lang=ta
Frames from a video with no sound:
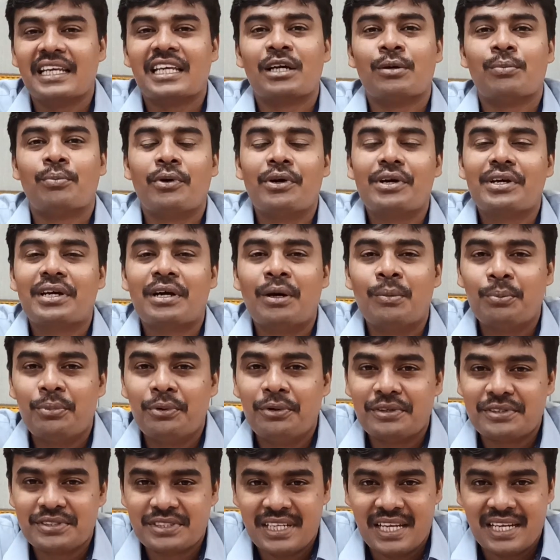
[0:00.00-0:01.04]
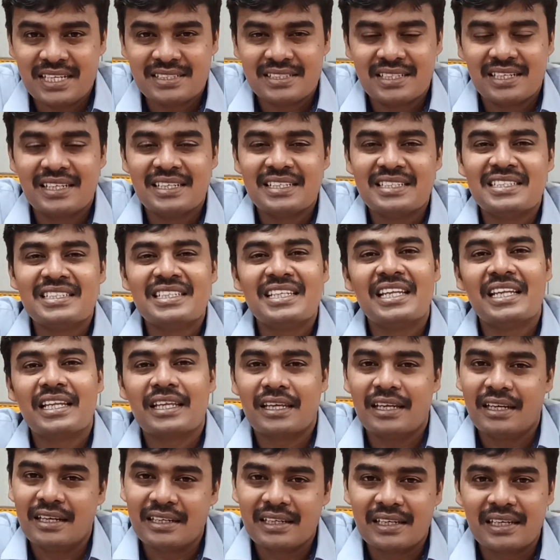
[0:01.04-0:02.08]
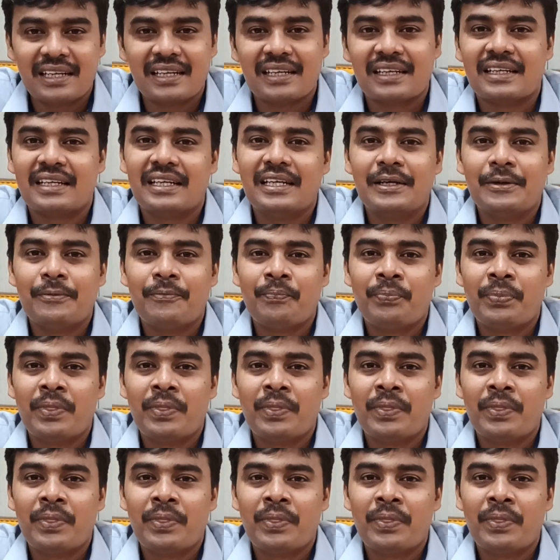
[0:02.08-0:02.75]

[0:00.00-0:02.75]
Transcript: நீங்கள் போய் கம்ப்யூட்டர் சயின்ஸ் அண்ட் இன்ஜினியரிங் எடுக்கிறதுக்கு